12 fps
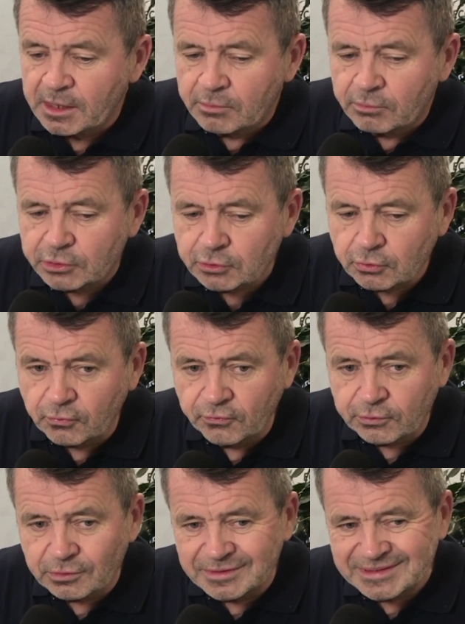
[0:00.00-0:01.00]
moi je trouve
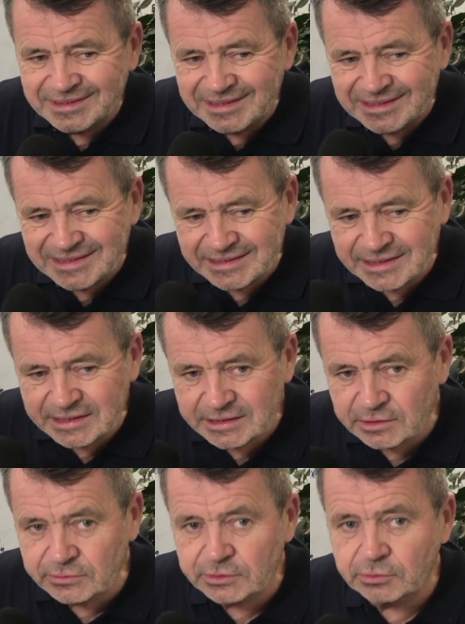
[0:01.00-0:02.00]
que cette
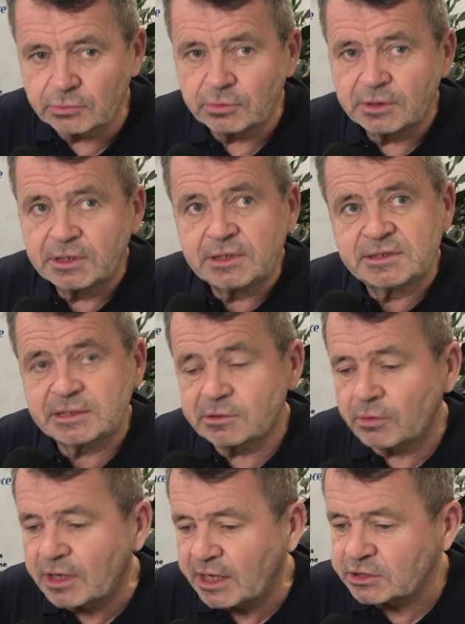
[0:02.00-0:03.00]
extension, cet
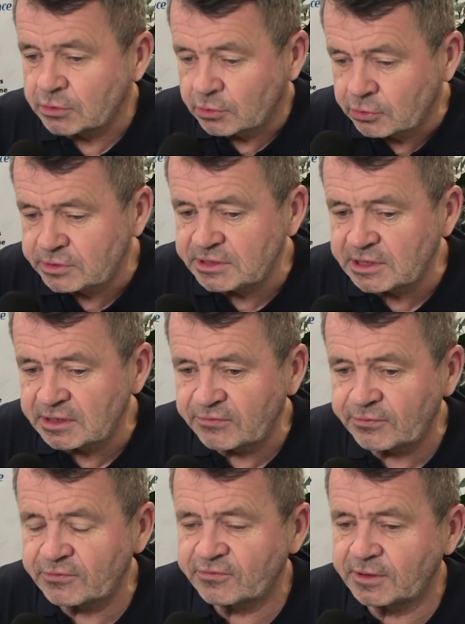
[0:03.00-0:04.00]
ancrage dans le quotidien des
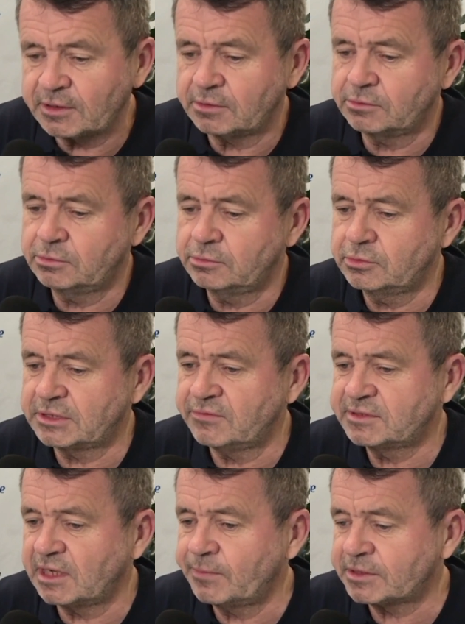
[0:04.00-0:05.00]
Français du,
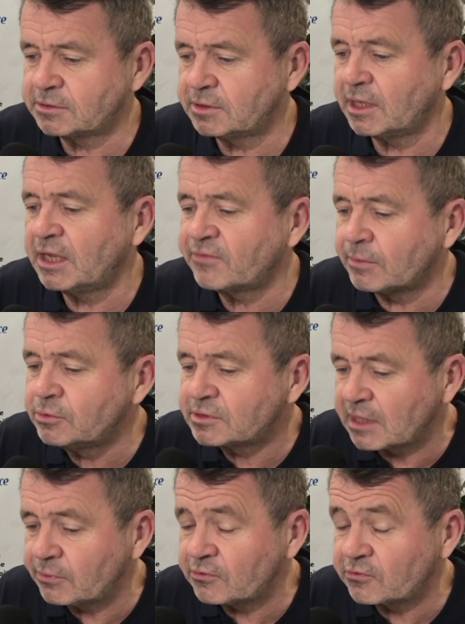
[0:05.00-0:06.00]
service à la personne est vraiment une
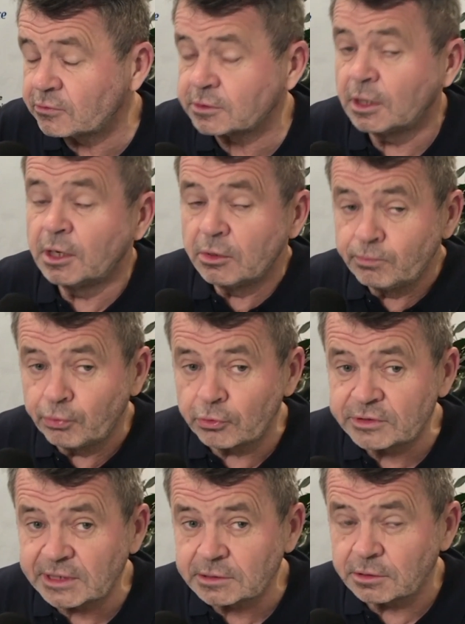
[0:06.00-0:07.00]
très bonne chose pour
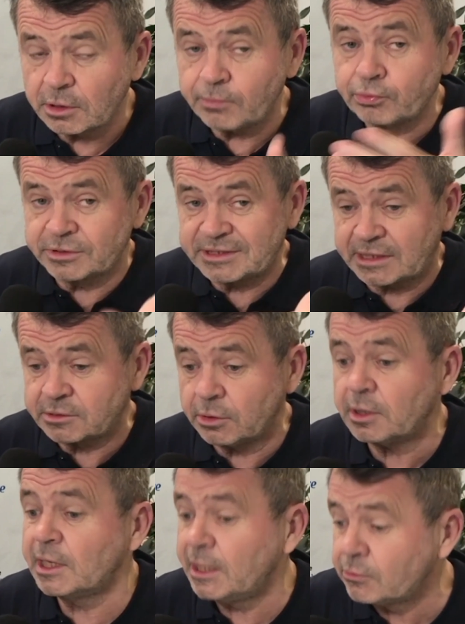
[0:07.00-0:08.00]
le secteur, pour ses
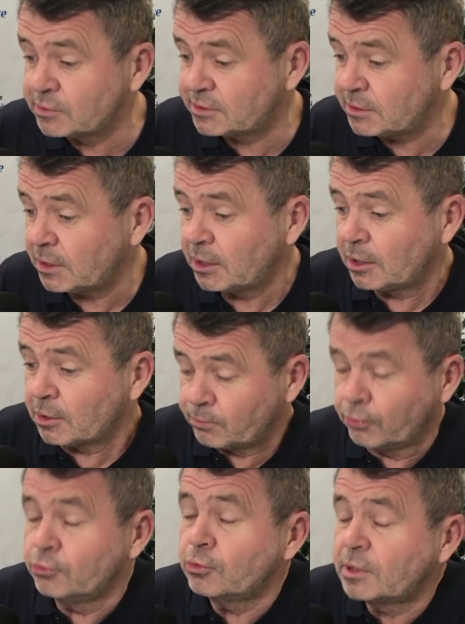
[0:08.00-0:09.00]
acteurs et aussi
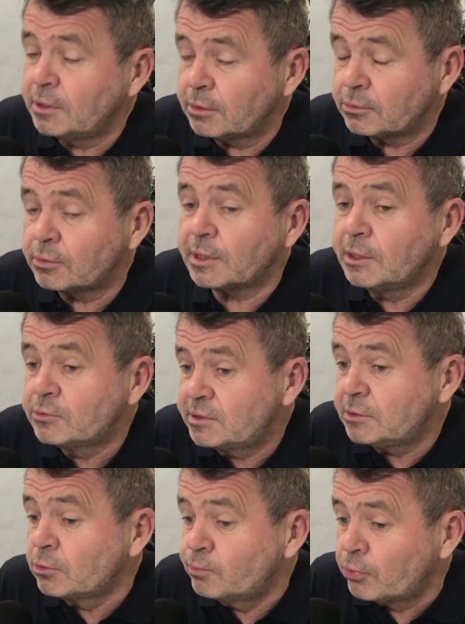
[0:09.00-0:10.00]
pour nos clients donc et
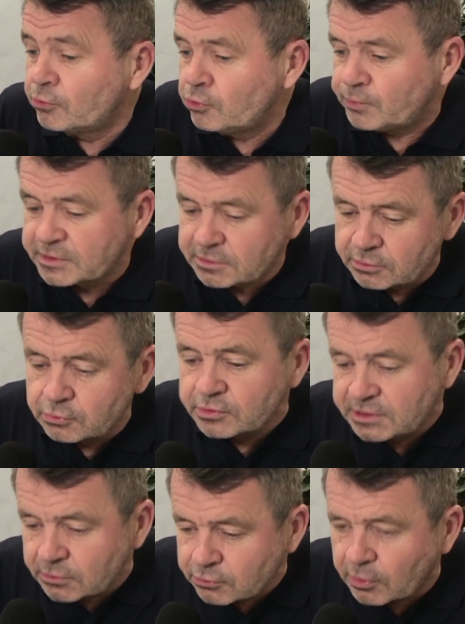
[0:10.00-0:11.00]
aussi donc pour nous puisque nous
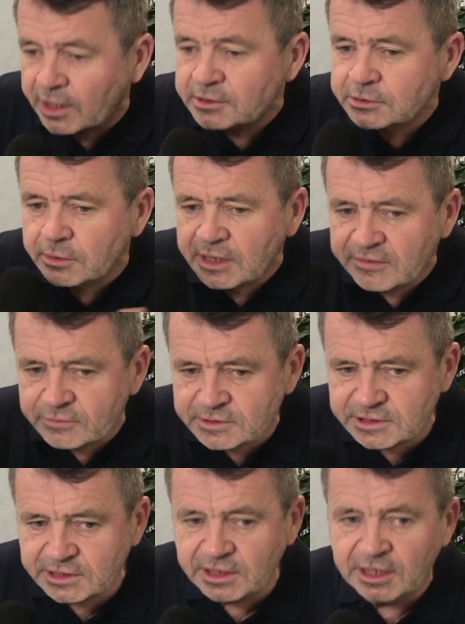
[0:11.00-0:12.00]
aussi on doit se
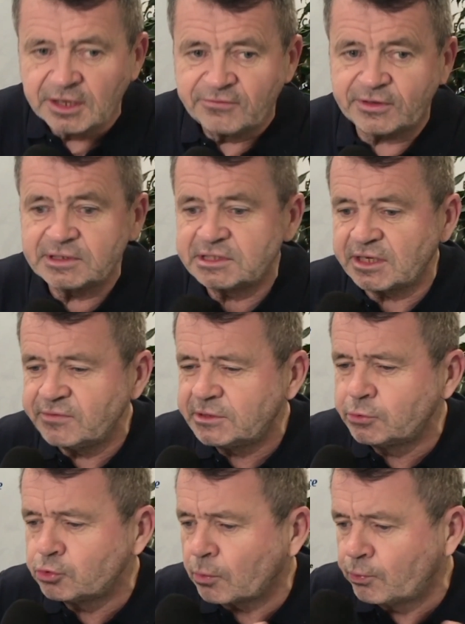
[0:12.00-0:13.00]
réinventer, faire des services
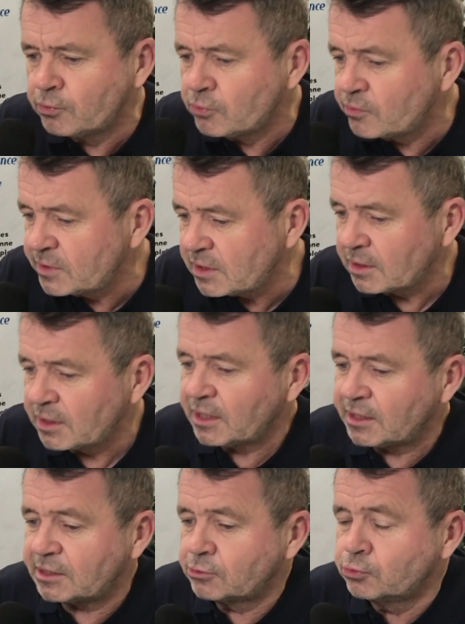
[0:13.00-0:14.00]
toujours plus mobiles
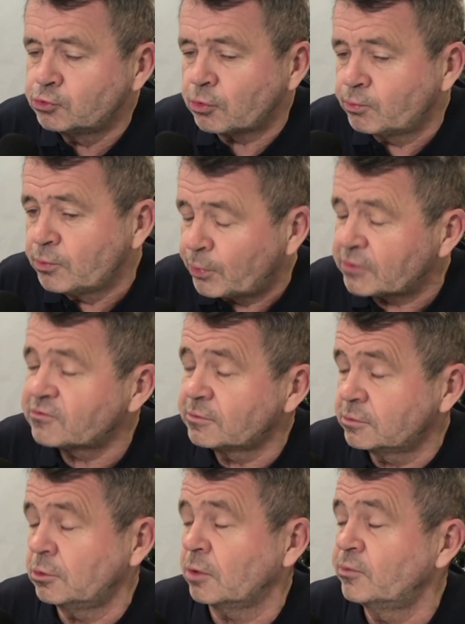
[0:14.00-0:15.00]
et être toujours plus proche
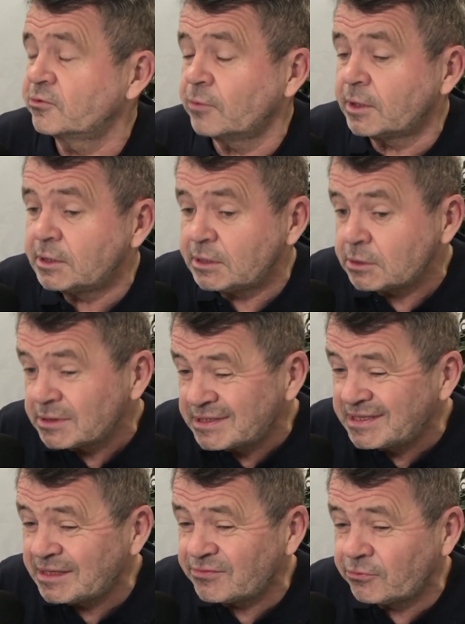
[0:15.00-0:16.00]
de, leurs besoins et
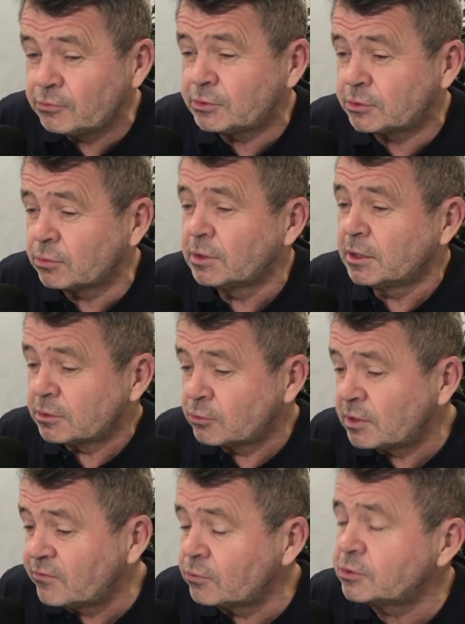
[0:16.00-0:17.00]
d'évolution de
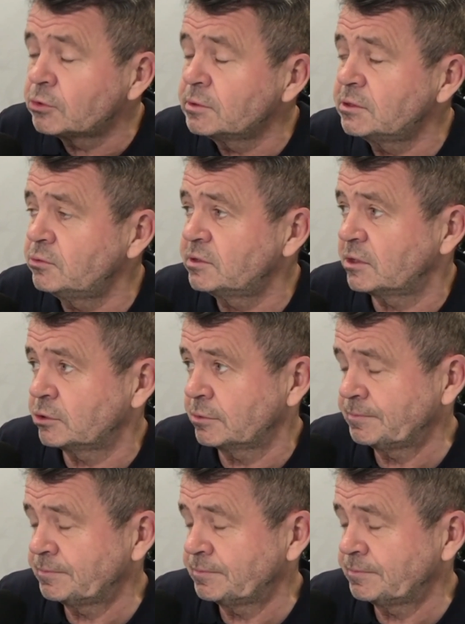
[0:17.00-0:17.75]
l'évolution des usages.